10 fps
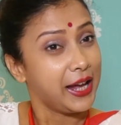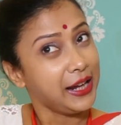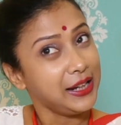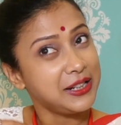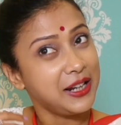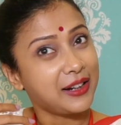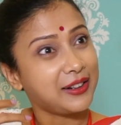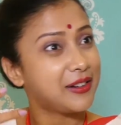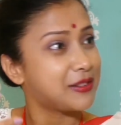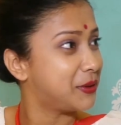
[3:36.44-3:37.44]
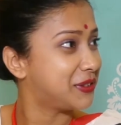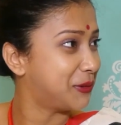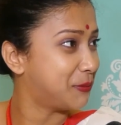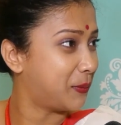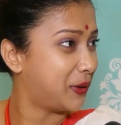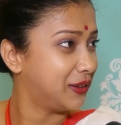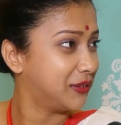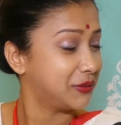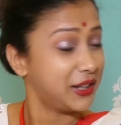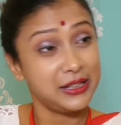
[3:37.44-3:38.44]
এই যে একটা এক্সপ্রেশন বাবার
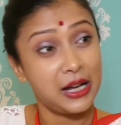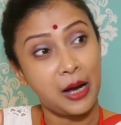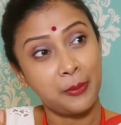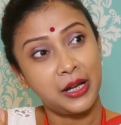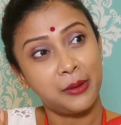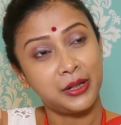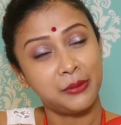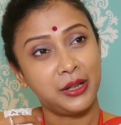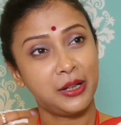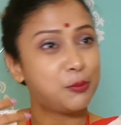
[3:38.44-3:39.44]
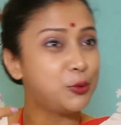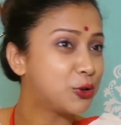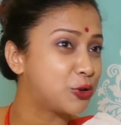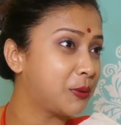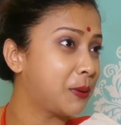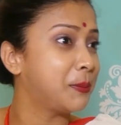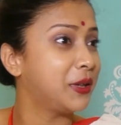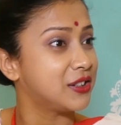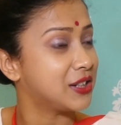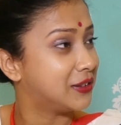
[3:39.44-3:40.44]
এই যে আমি আমার মেয়ে পুজোর সময় আমার
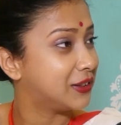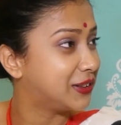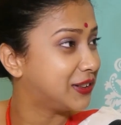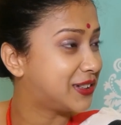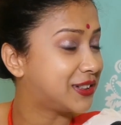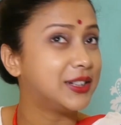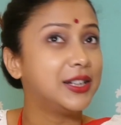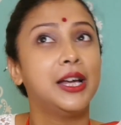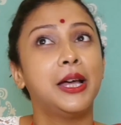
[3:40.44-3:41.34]
মেয়েকে সাজিয়ে দিচ্ছি